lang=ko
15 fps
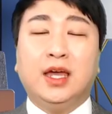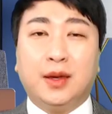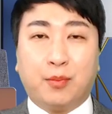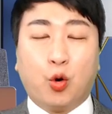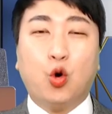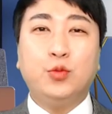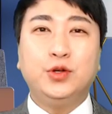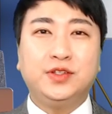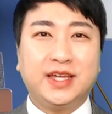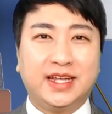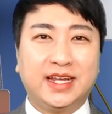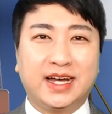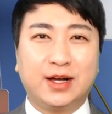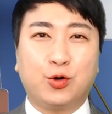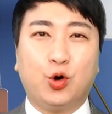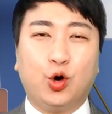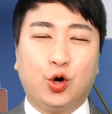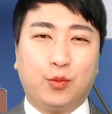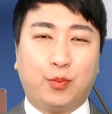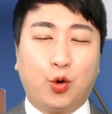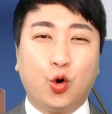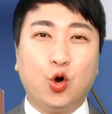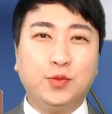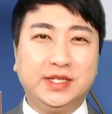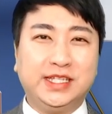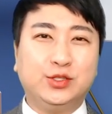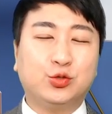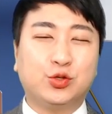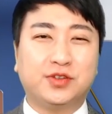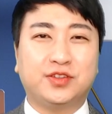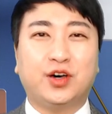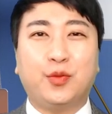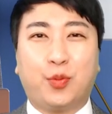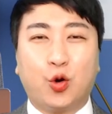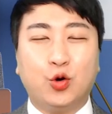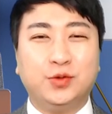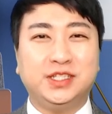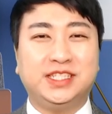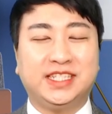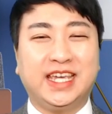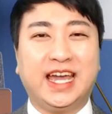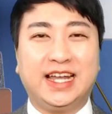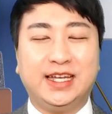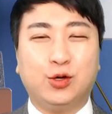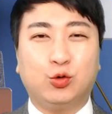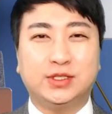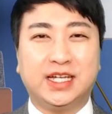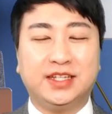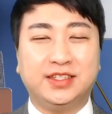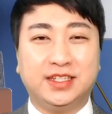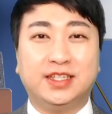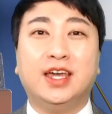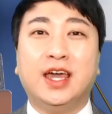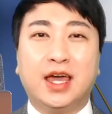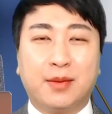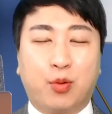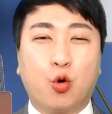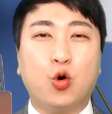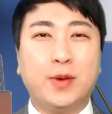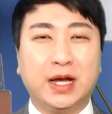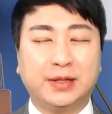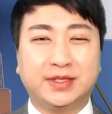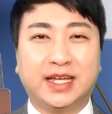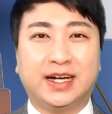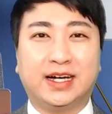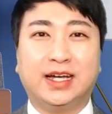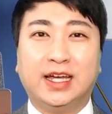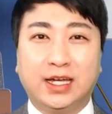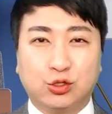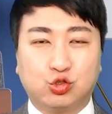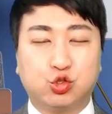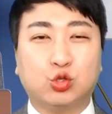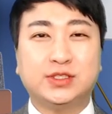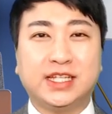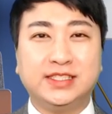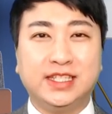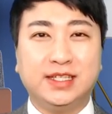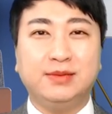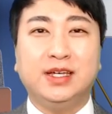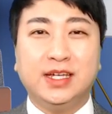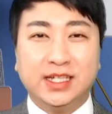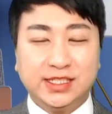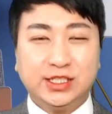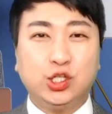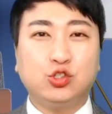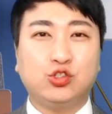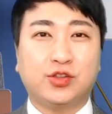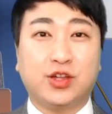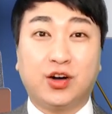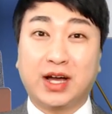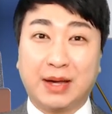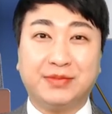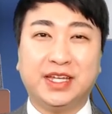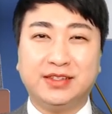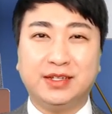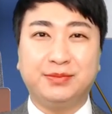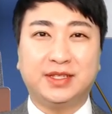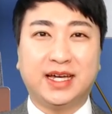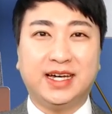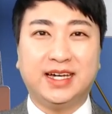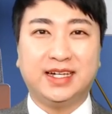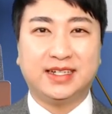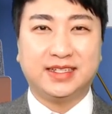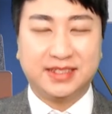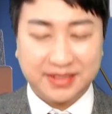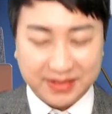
보험을 사랑하고 보험인으로서 보험을 쉽게 알리고자 하는 보험왕입니다. 구독자님 시청해주셔서 감사드립니다.